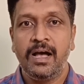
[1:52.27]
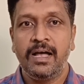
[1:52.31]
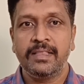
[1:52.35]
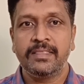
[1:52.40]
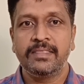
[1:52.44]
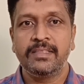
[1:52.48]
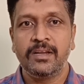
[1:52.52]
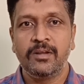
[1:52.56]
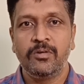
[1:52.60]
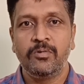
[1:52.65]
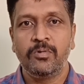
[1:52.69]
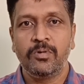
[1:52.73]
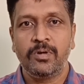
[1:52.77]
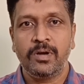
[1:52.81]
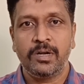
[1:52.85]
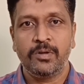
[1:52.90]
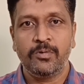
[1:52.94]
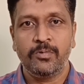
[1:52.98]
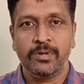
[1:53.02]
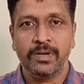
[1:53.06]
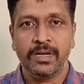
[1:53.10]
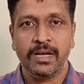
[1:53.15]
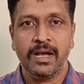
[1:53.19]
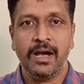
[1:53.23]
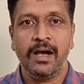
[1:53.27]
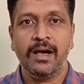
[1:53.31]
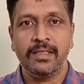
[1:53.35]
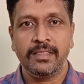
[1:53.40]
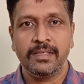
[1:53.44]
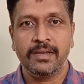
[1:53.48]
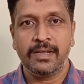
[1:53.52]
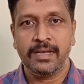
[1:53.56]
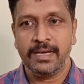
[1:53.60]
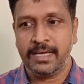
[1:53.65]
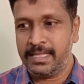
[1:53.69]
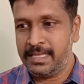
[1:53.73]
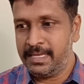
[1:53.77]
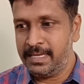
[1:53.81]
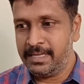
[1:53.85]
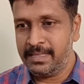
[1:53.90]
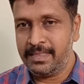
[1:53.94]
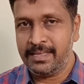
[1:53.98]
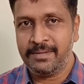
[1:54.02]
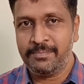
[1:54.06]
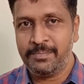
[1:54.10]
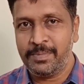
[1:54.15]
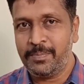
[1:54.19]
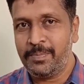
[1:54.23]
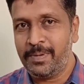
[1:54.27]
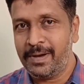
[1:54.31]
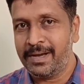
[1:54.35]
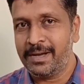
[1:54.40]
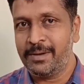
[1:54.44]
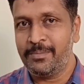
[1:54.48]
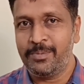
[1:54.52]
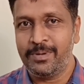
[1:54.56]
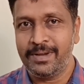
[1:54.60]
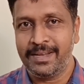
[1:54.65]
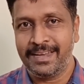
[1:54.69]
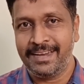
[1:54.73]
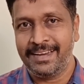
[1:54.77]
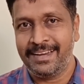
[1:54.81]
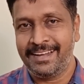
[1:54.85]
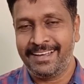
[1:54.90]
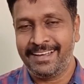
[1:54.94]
அந்த அளவுக்கான ஒரு காதல் கதையை தான் இப்போ பார்க்க போகிறீங்க